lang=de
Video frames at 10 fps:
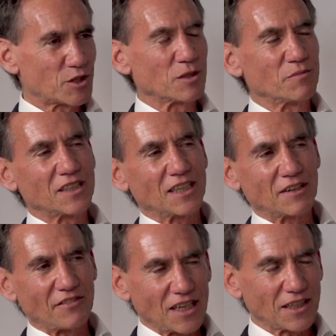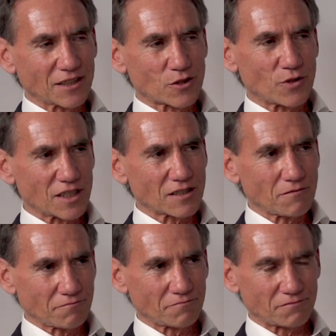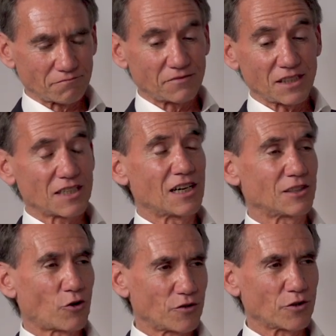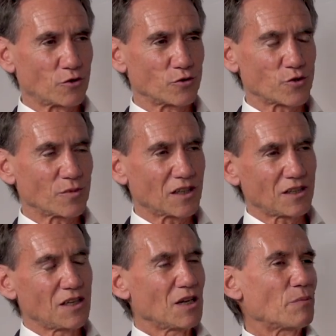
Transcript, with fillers: bestimmte Dinge weniger zu essen, die sie halt häufig konsumieren,